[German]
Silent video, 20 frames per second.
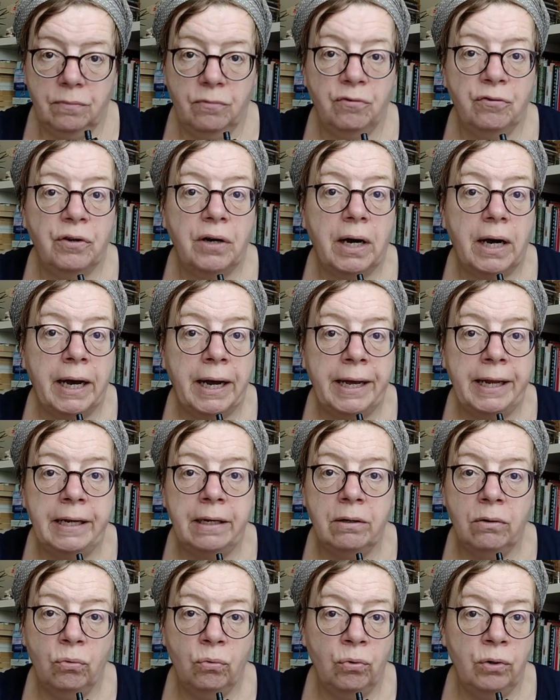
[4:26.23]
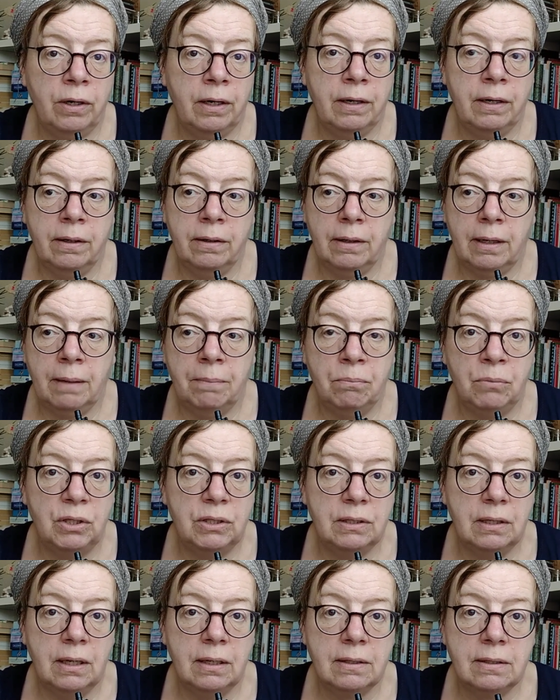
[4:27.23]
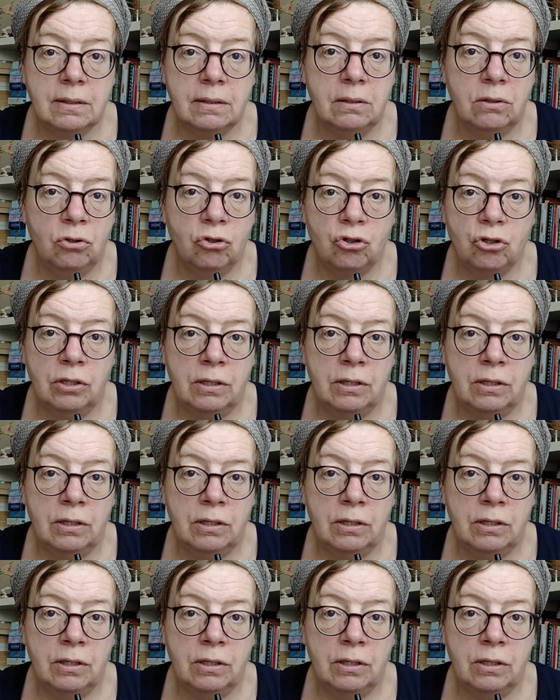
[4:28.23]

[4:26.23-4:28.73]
Verein oder am Mittagstisch